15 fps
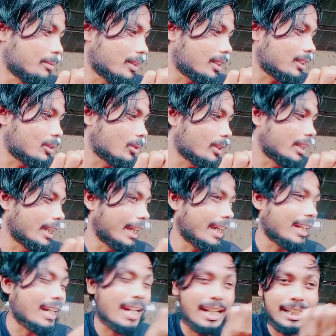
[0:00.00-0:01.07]
গাইপের একটা হয়
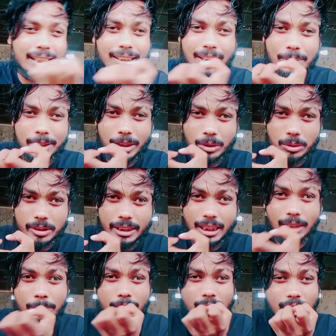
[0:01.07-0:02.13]
এর হাঁকাটা কেমন যেন
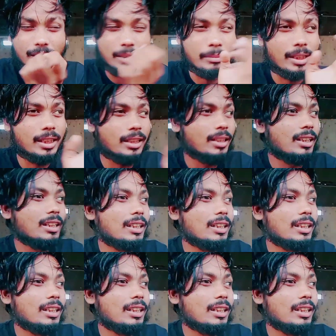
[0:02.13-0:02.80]
ছেঁড়া পেটে আর কি মানে